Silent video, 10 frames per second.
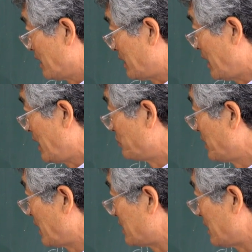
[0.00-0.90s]

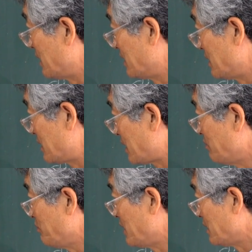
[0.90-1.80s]
대군에게는
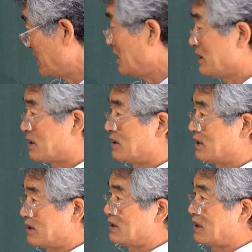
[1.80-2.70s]
천명이 있을
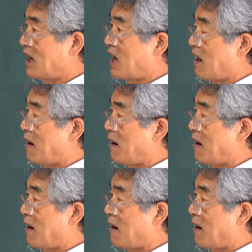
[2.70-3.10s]
것이다.